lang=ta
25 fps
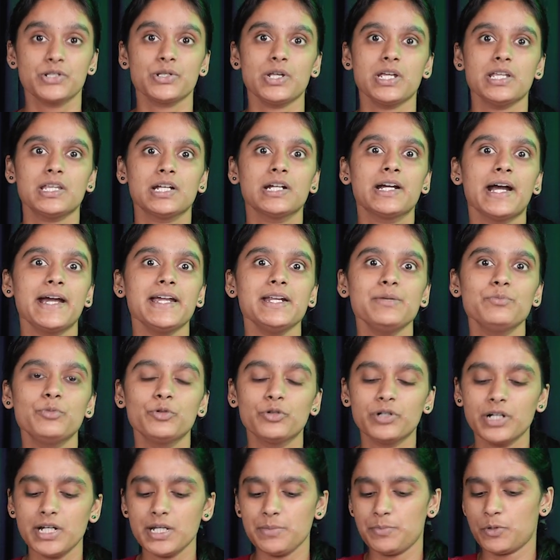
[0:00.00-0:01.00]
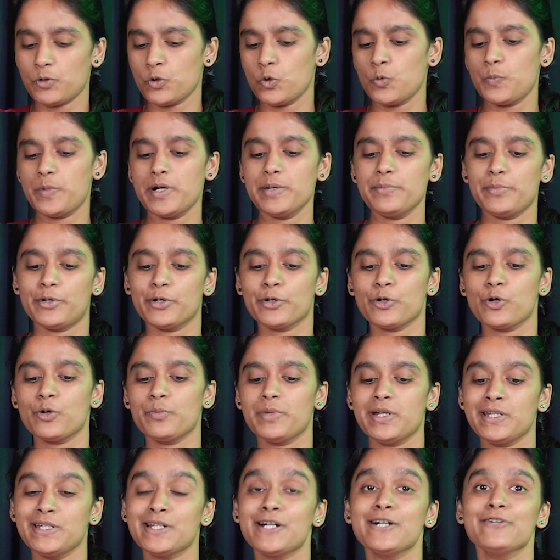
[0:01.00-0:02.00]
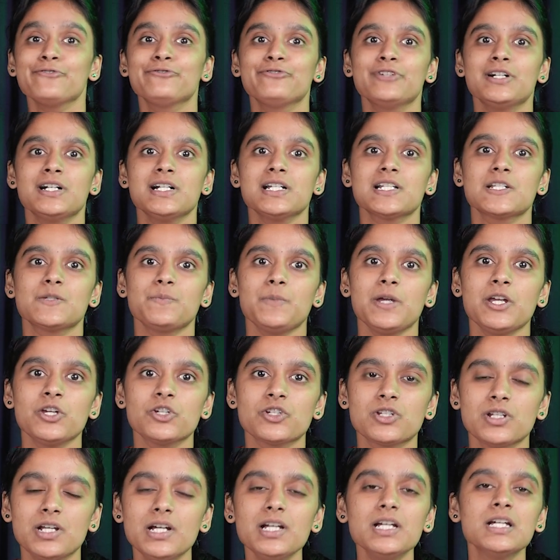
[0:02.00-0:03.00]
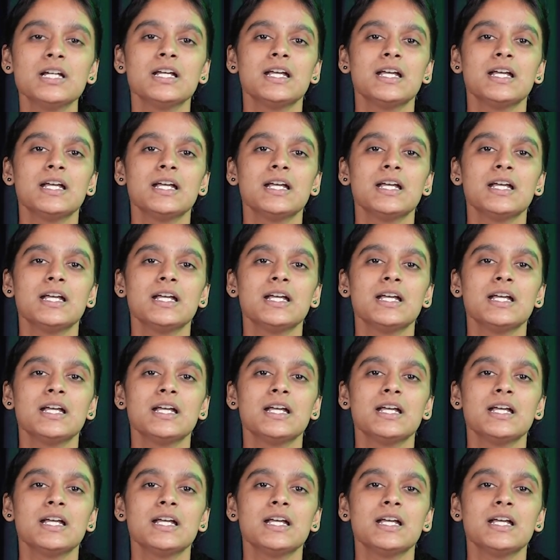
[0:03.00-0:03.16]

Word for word: ஸோ இந்த கைட் புக்கை இப்போ ஓப்பன் பண்ணோம் அப்படின்னா ஃபர்ஸ்ட் பேஜில்